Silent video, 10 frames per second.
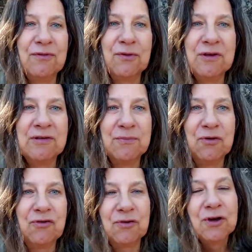Neues
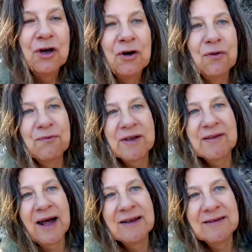möchte und was
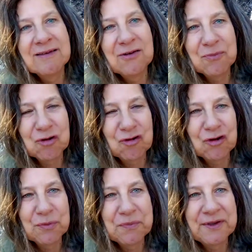Altes nicht mehr
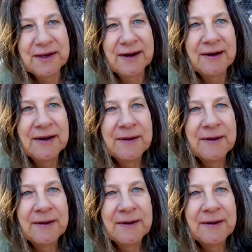stimmt. Ja,